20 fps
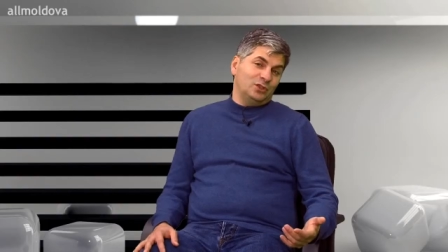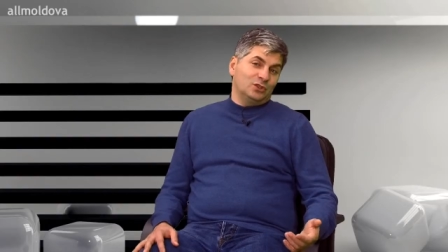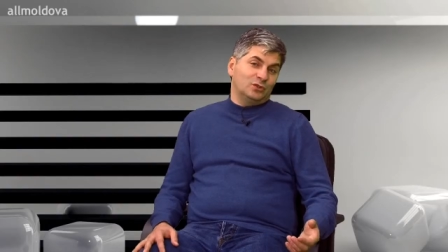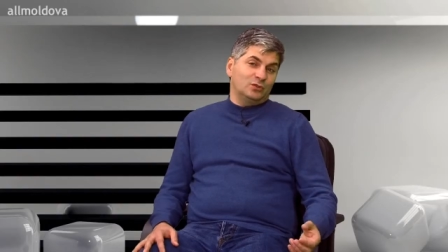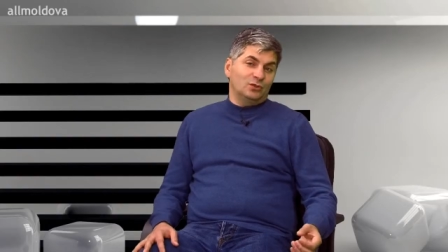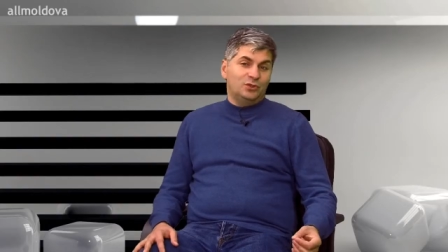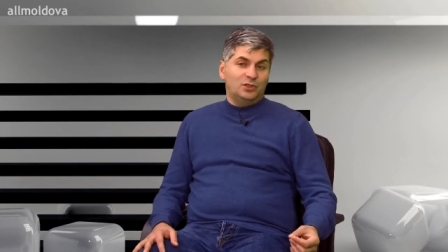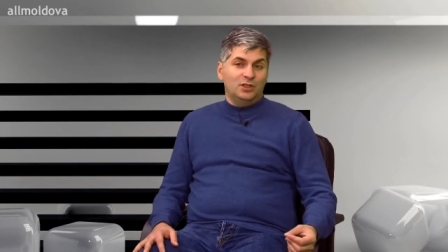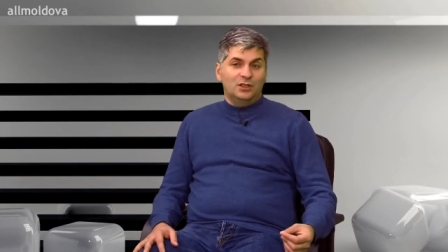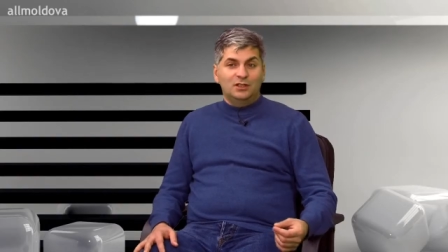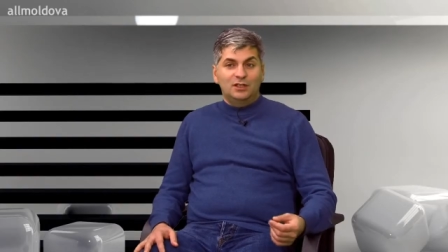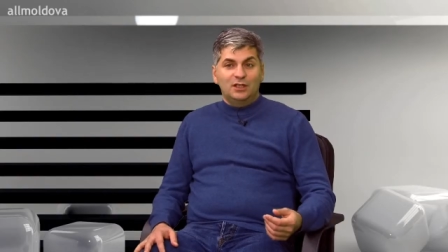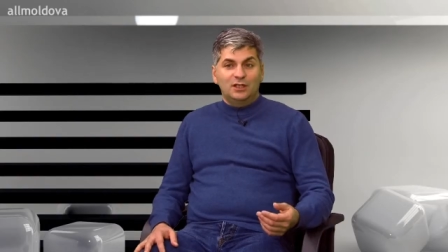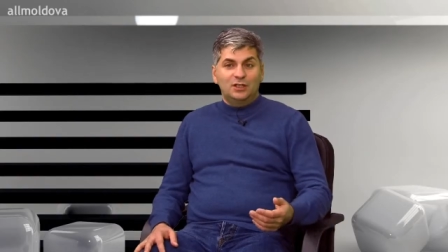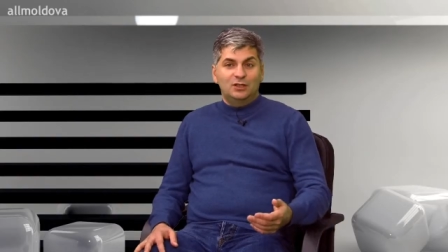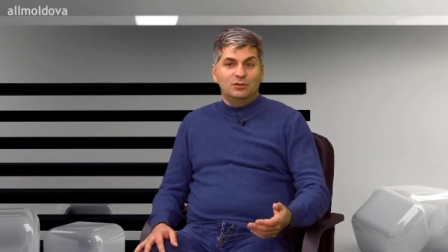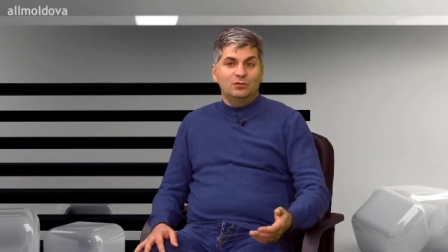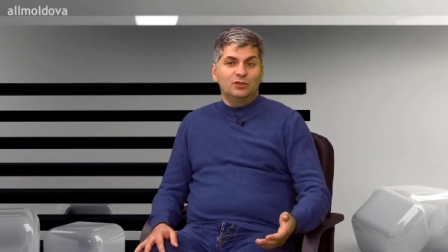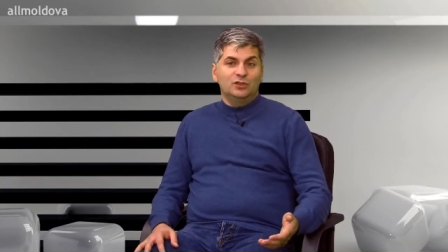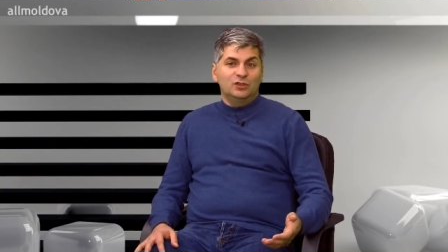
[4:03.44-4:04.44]
да? не исключение. Да и
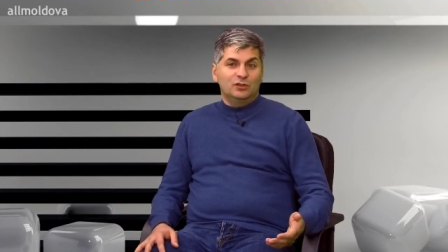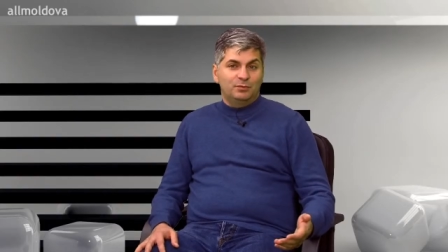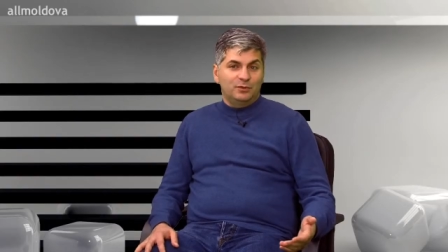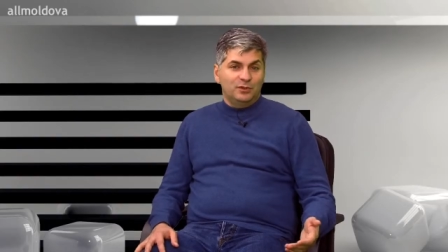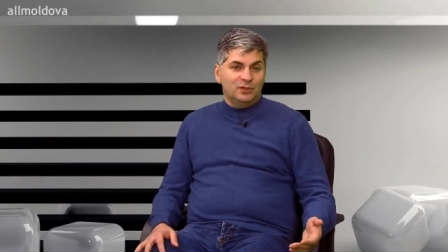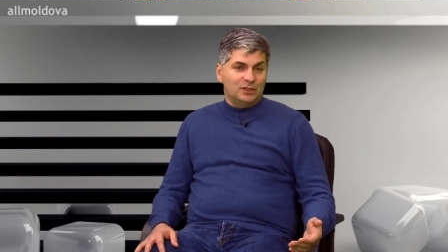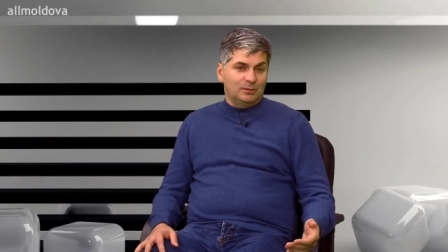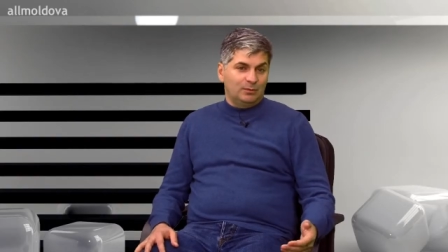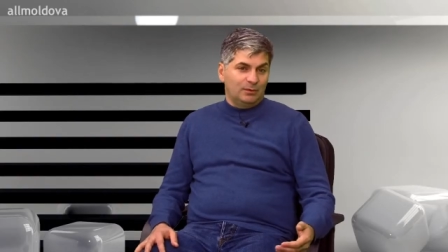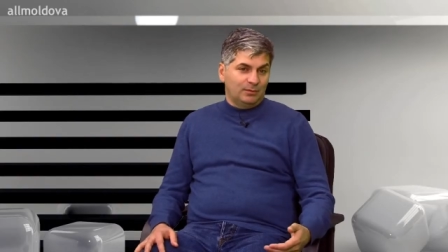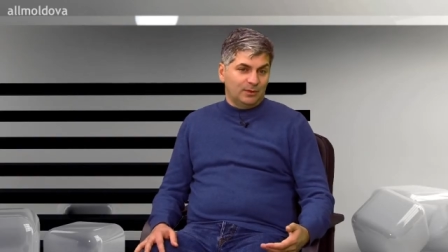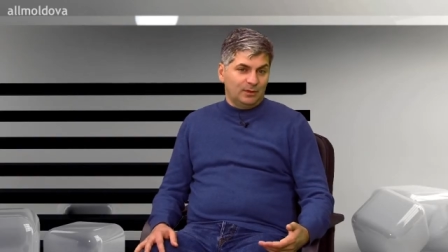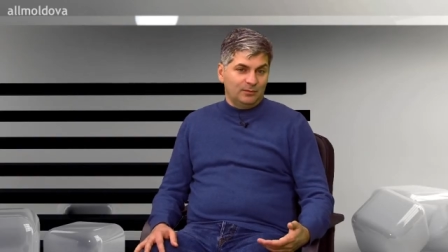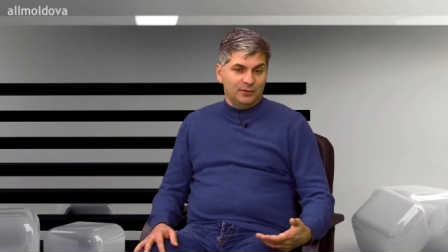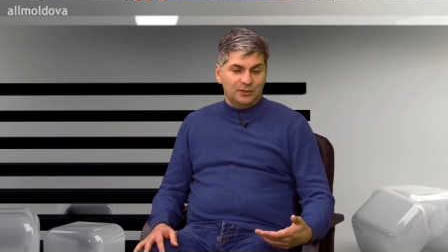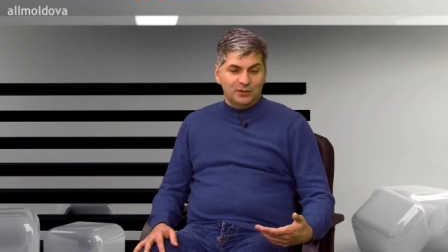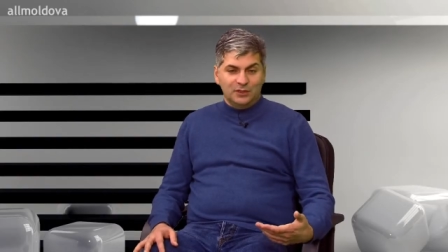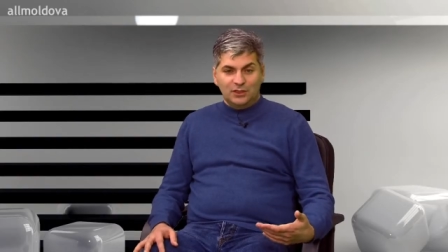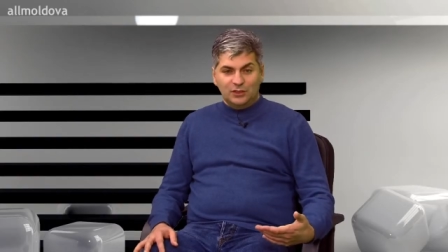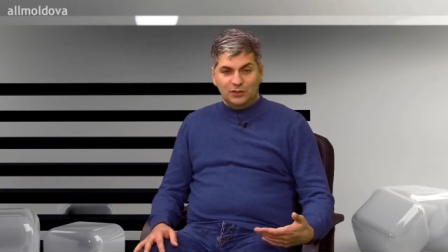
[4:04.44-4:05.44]
сегодня, в принципе,
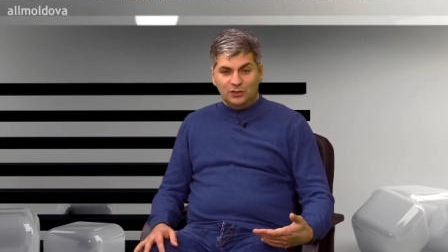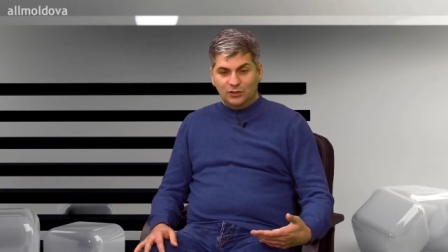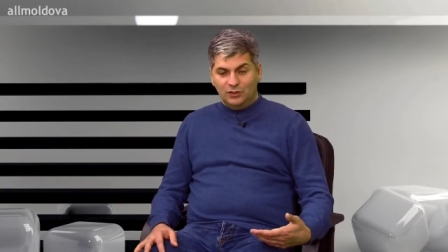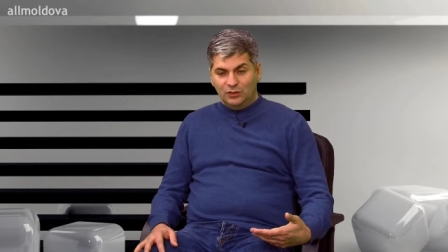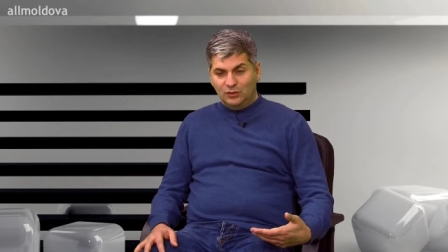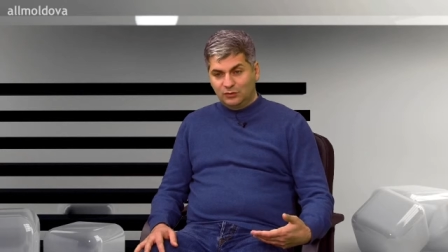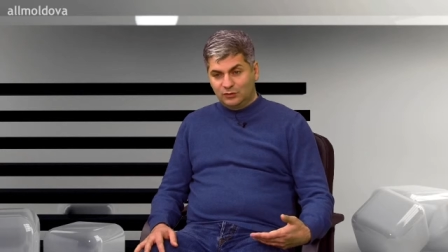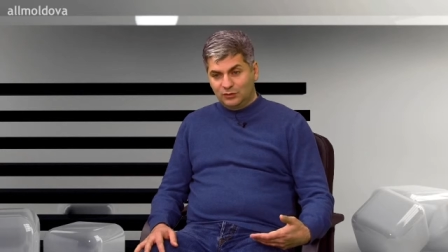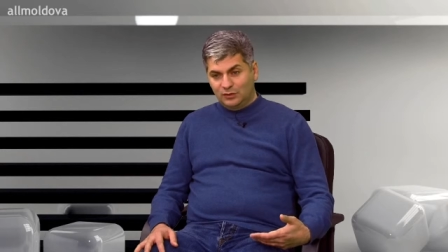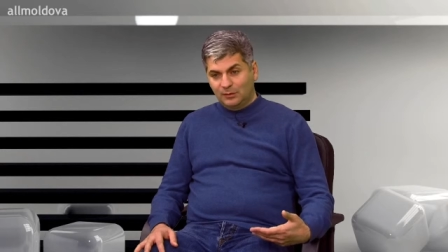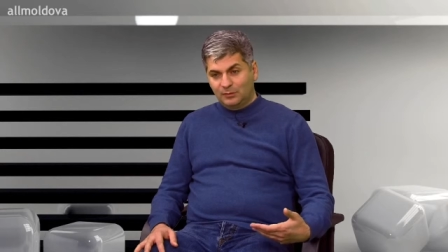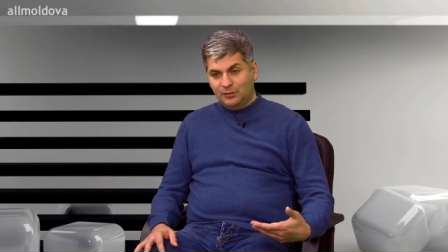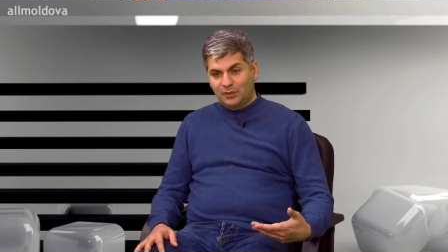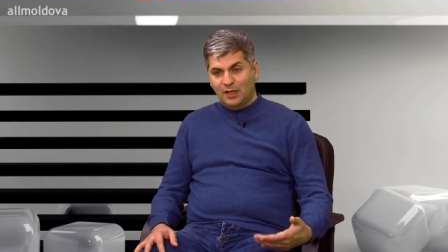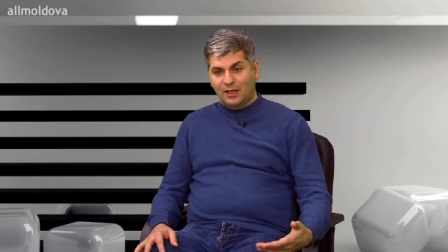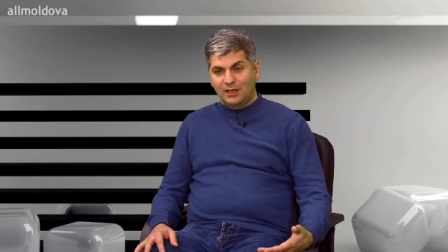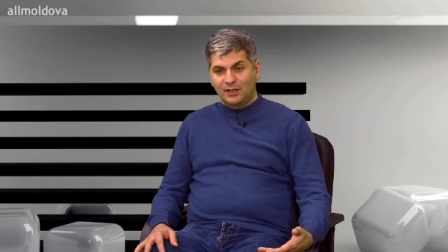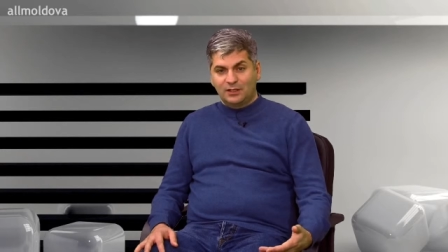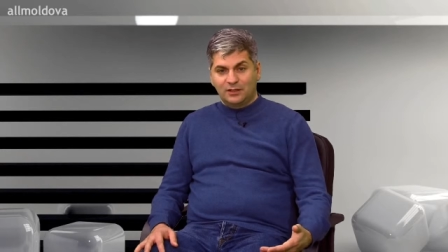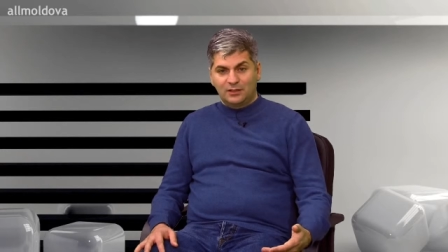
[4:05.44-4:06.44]
поймите, даже сегодня вот
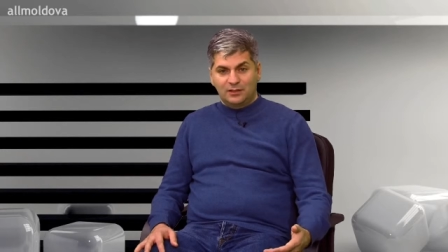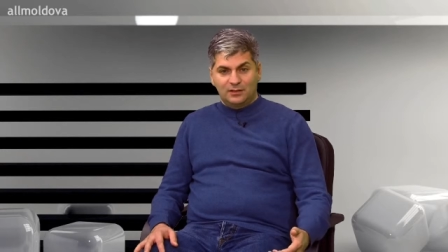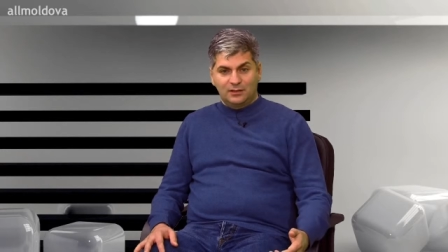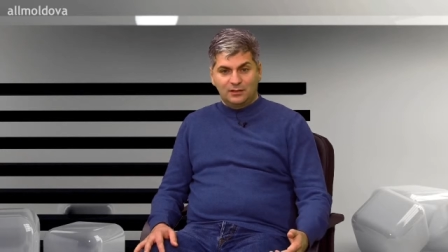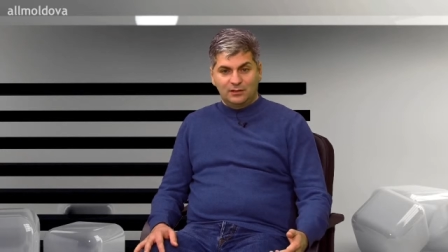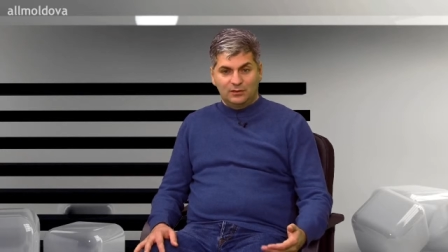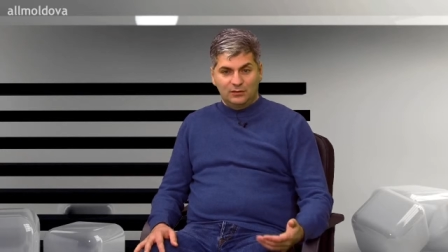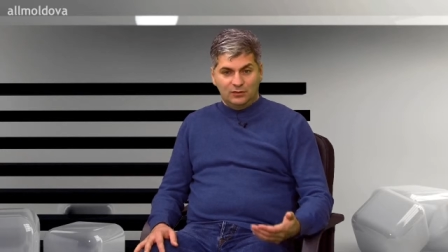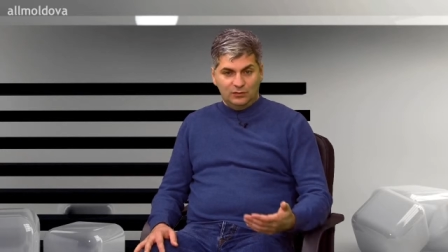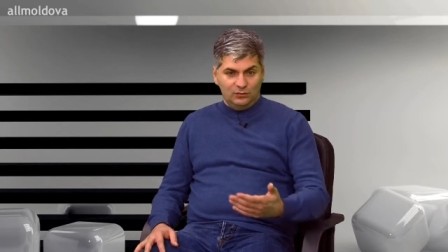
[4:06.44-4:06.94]
общаясь, э,